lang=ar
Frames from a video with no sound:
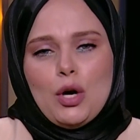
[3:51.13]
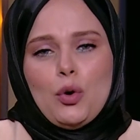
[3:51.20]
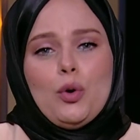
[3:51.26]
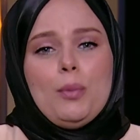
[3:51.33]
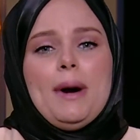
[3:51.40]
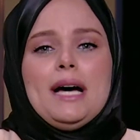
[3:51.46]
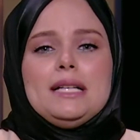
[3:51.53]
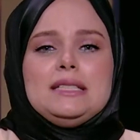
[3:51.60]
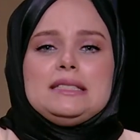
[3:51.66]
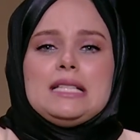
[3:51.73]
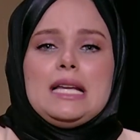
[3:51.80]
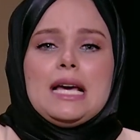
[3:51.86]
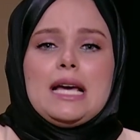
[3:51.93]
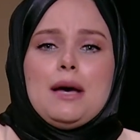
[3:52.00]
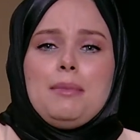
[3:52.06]
وبعد
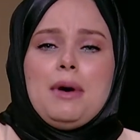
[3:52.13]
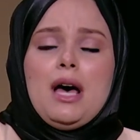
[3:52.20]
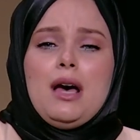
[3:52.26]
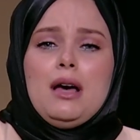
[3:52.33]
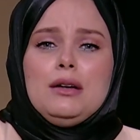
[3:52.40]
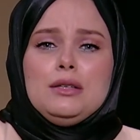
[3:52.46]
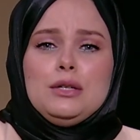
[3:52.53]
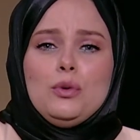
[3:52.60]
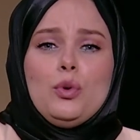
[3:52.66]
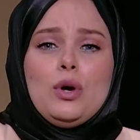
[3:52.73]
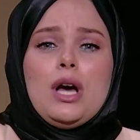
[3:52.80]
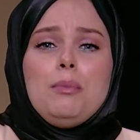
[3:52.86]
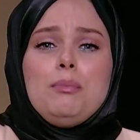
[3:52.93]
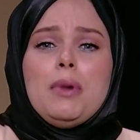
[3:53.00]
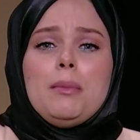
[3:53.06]
سنه جابها وجاب